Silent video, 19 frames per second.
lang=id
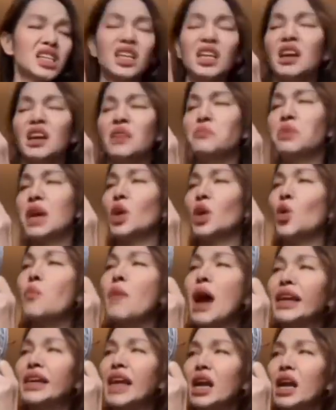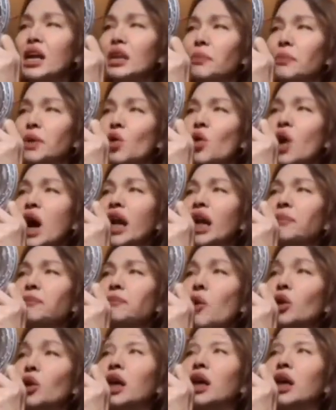teman di New York
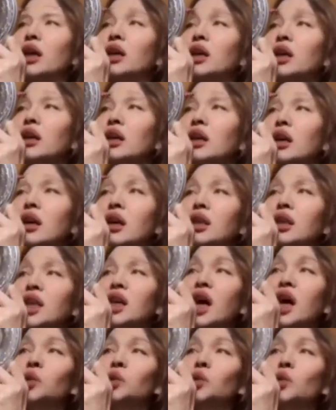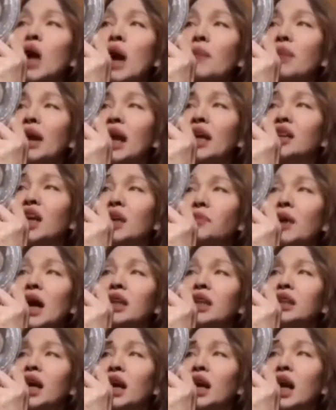yang kemudian membocorkan
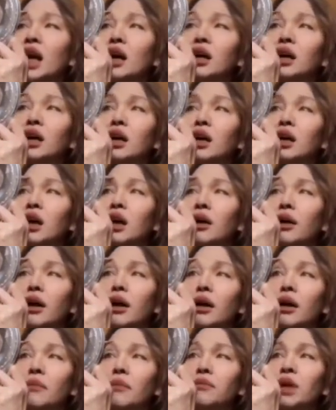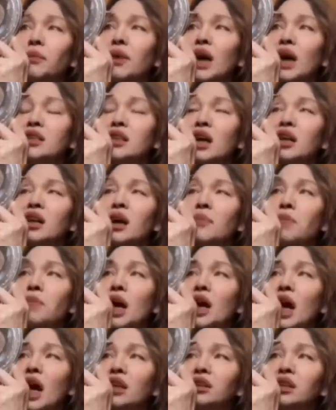Masa kelam Nikita Mirzani sehingga
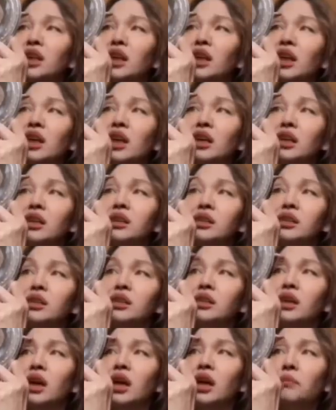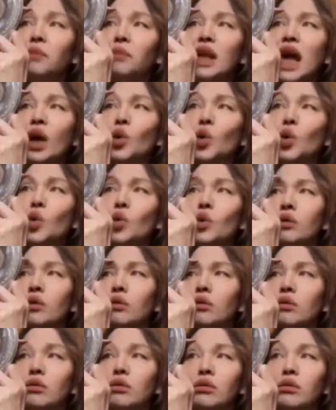Nikita Mirzani punya senjata untuk
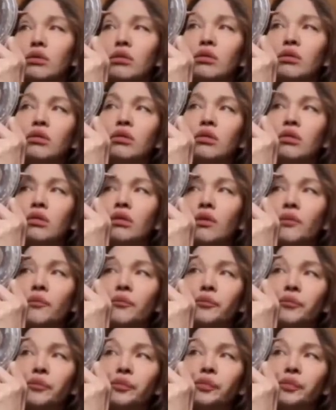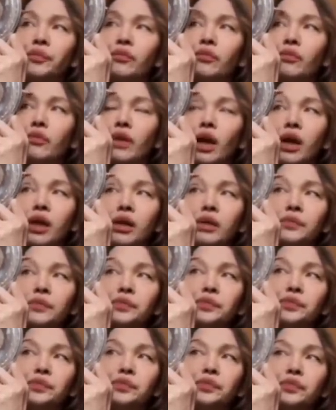menyerang Bunda
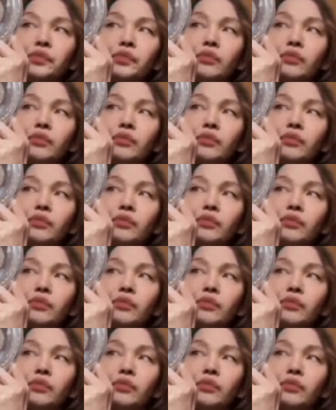Korla.